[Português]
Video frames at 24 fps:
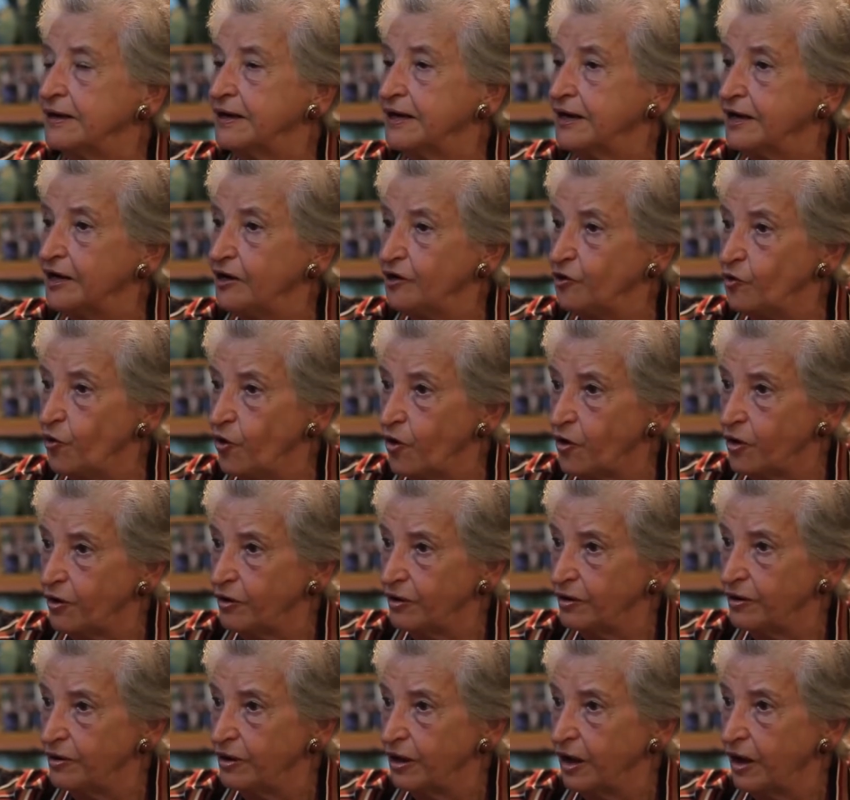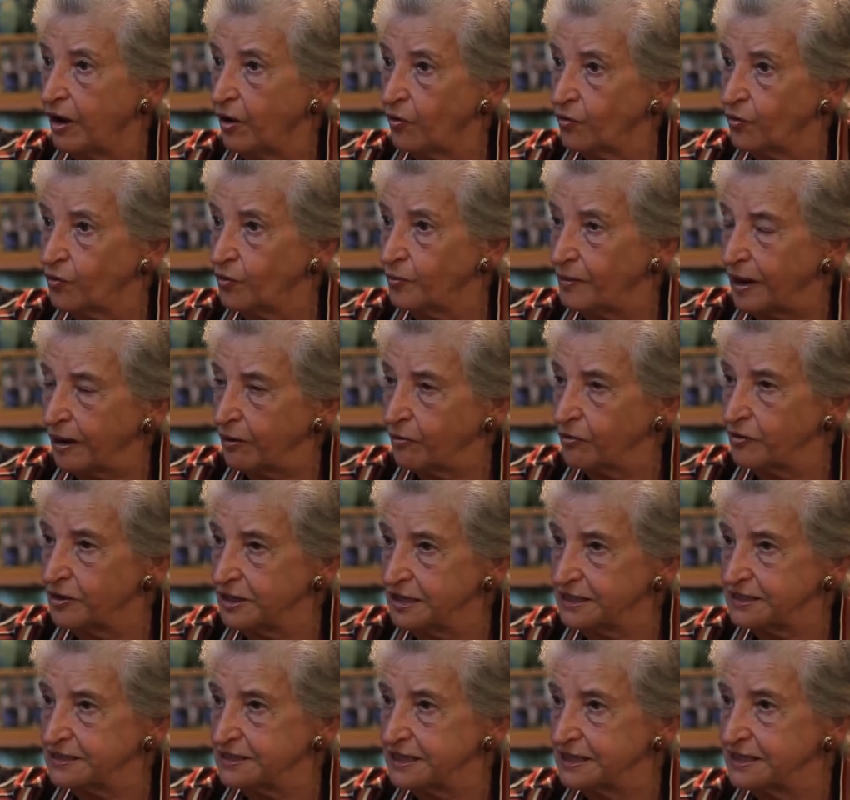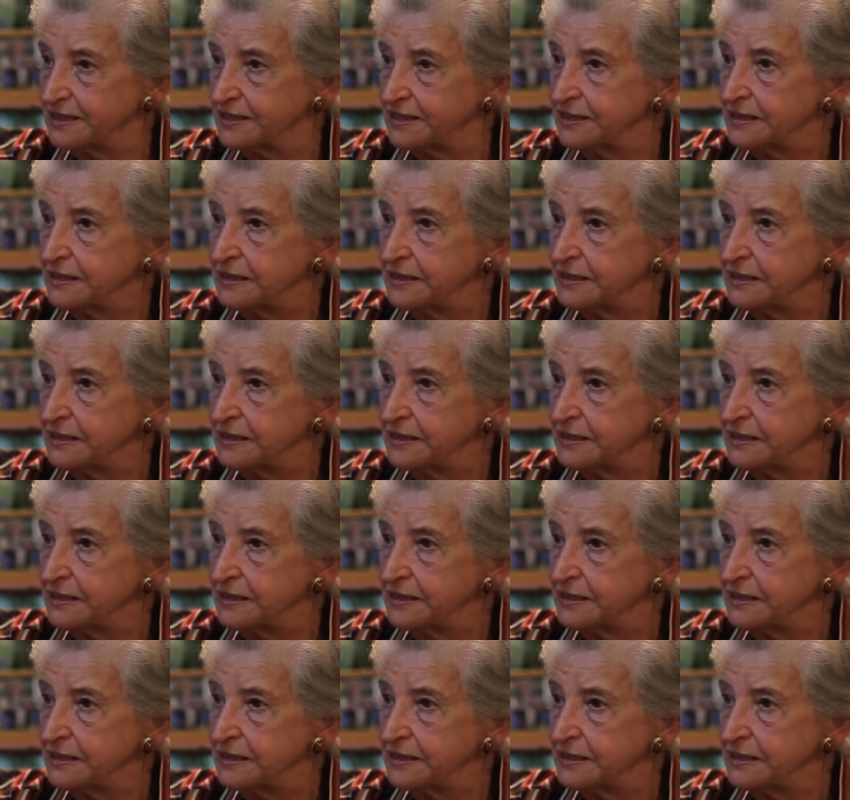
criou alguma coisa,